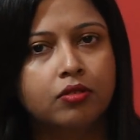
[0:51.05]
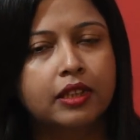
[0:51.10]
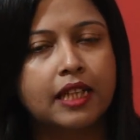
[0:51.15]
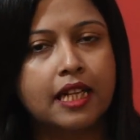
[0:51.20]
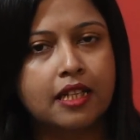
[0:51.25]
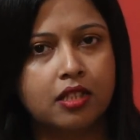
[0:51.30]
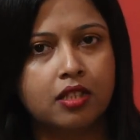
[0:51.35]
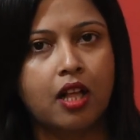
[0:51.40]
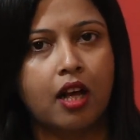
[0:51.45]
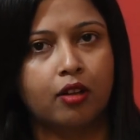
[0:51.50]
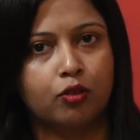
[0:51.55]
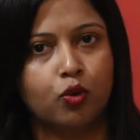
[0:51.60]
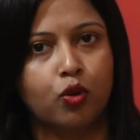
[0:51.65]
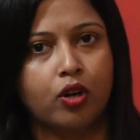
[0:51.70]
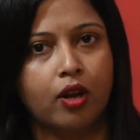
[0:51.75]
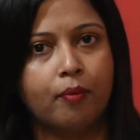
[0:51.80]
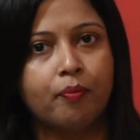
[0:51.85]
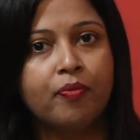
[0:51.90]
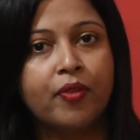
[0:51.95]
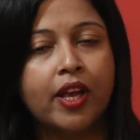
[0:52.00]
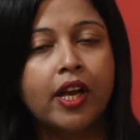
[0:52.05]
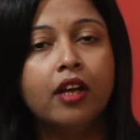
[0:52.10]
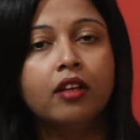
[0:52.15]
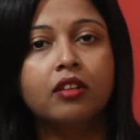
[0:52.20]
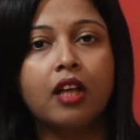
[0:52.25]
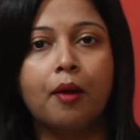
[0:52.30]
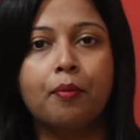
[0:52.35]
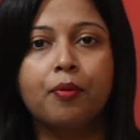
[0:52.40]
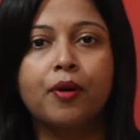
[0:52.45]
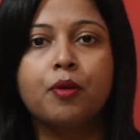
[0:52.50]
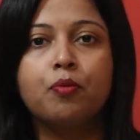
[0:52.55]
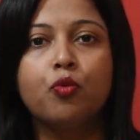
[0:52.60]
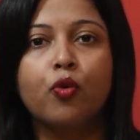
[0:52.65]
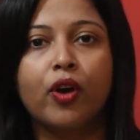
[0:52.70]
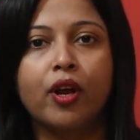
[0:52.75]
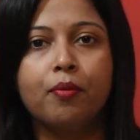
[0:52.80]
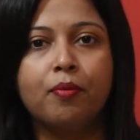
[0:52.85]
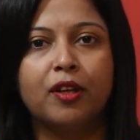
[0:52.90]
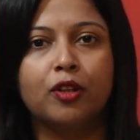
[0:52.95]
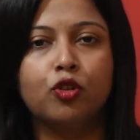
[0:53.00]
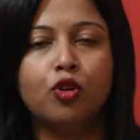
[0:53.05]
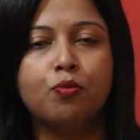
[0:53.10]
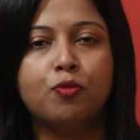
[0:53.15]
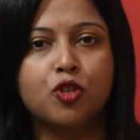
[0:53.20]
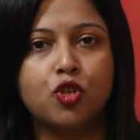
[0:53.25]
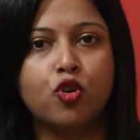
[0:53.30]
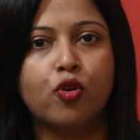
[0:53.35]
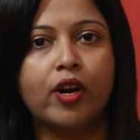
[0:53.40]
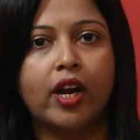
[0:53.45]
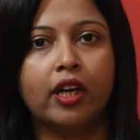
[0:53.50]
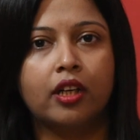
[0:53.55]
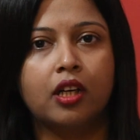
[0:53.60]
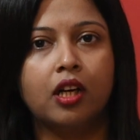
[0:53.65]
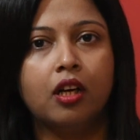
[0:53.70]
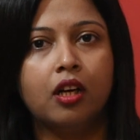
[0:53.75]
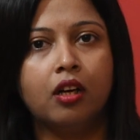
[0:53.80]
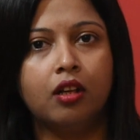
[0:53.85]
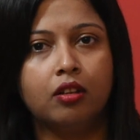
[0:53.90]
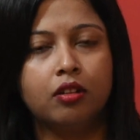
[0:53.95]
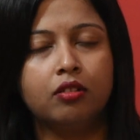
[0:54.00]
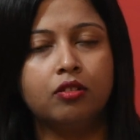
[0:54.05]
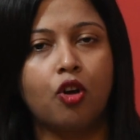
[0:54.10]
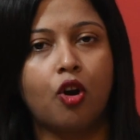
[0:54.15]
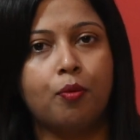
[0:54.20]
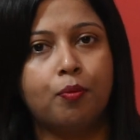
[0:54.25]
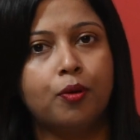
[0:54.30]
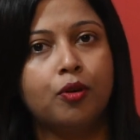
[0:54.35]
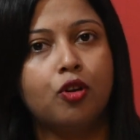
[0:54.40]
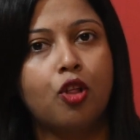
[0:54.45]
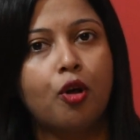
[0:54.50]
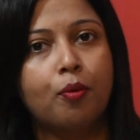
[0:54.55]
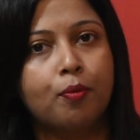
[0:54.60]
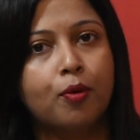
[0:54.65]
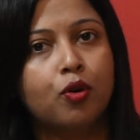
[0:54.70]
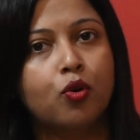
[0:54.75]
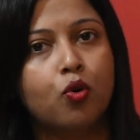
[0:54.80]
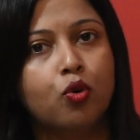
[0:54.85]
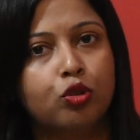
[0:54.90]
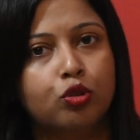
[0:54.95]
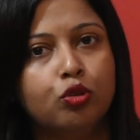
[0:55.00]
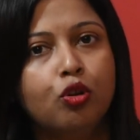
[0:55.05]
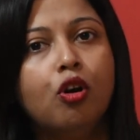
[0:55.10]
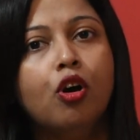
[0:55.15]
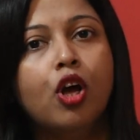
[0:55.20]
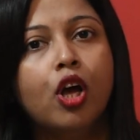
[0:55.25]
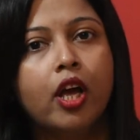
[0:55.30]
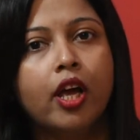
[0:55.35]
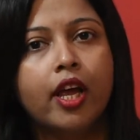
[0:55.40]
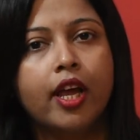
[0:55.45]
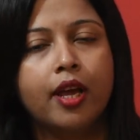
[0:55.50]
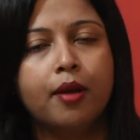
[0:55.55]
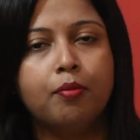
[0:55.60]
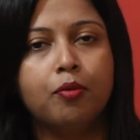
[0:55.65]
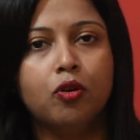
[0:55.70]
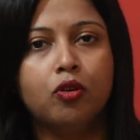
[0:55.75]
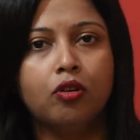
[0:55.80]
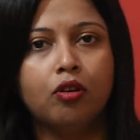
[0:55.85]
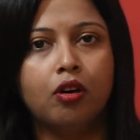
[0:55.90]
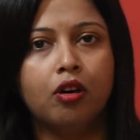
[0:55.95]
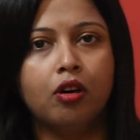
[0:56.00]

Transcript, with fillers: সেন্স থাকতো না তারপরে বুকের ভেতর ভীষণ একটা ধরপড় ধরপড় করতো এবং